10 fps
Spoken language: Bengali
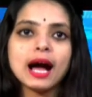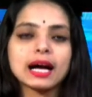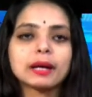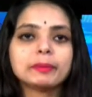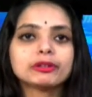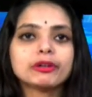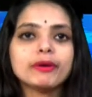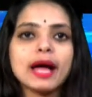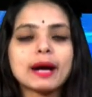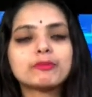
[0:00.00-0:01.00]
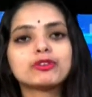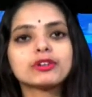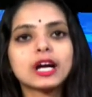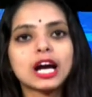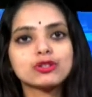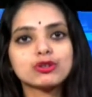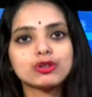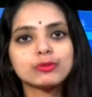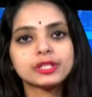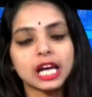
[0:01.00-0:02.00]
আগামীতেও এমন
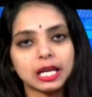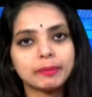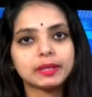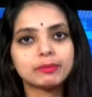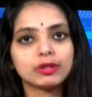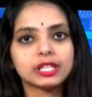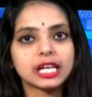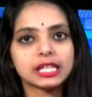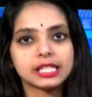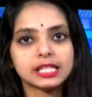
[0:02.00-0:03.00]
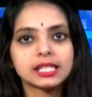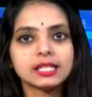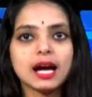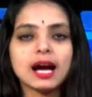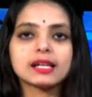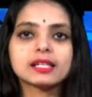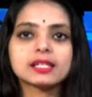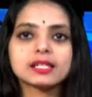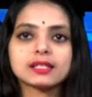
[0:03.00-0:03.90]
কার্যক্রম চালাবেন বলে জানিয়েছেন আইরিশ